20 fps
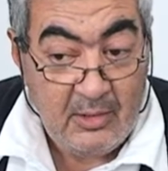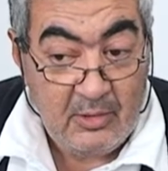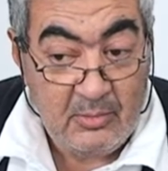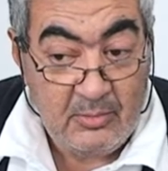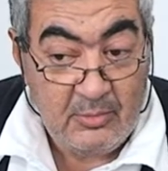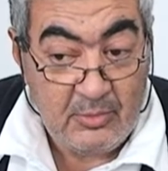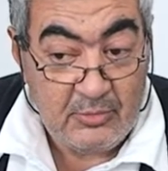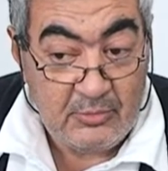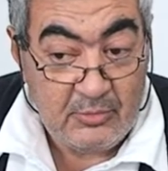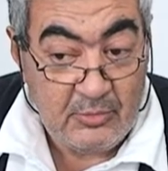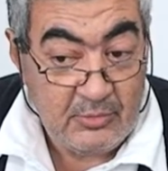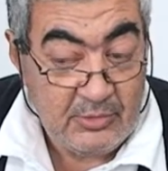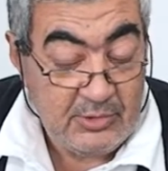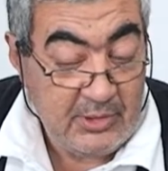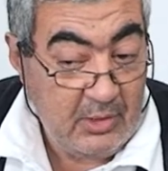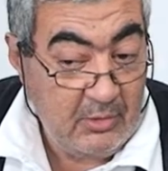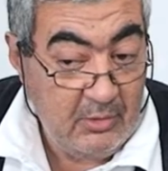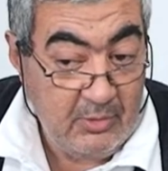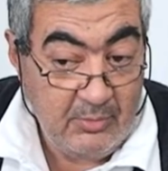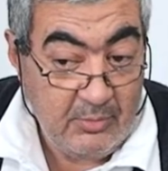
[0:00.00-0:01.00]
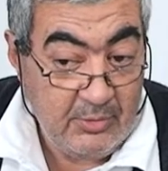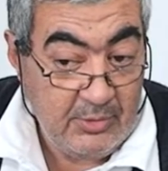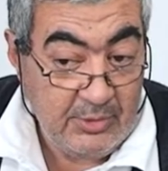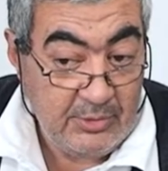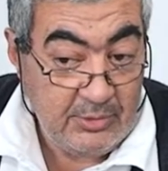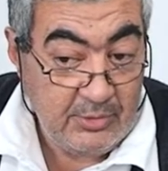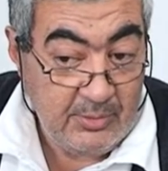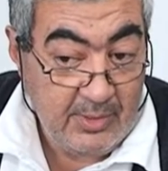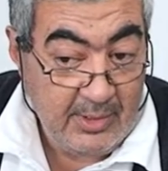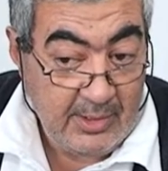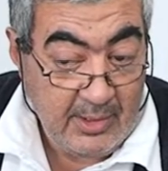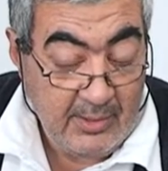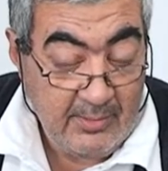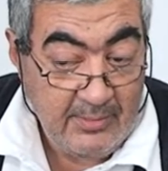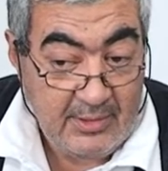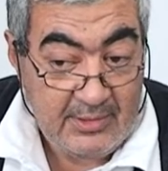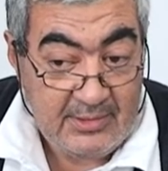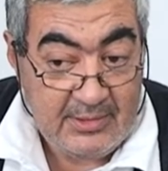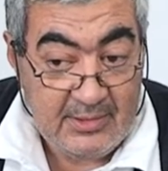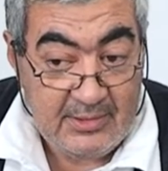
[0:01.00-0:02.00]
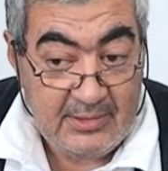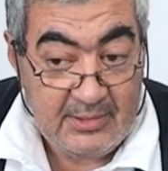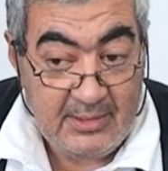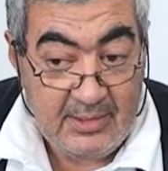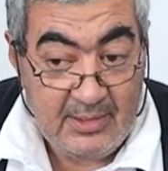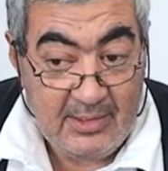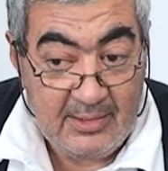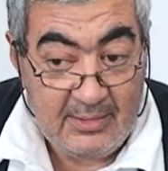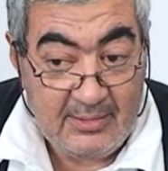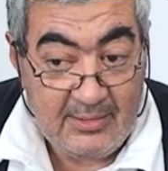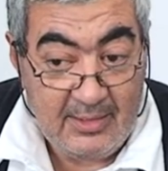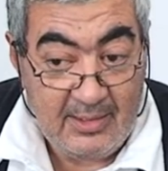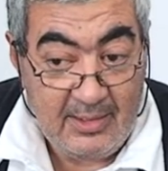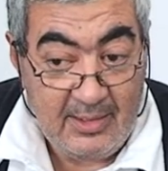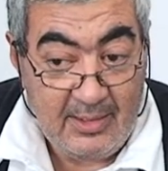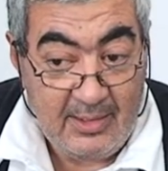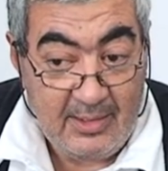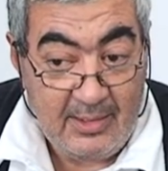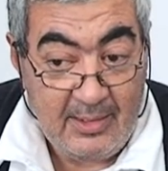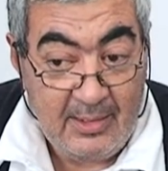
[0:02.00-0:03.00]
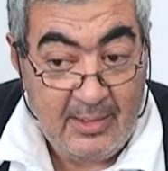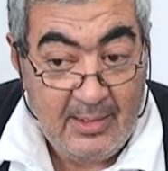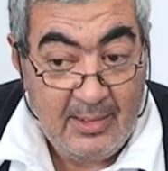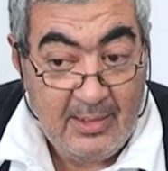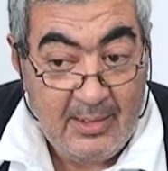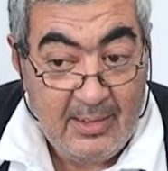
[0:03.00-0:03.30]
como nosotros ya lo hemos dicho varias veces, este,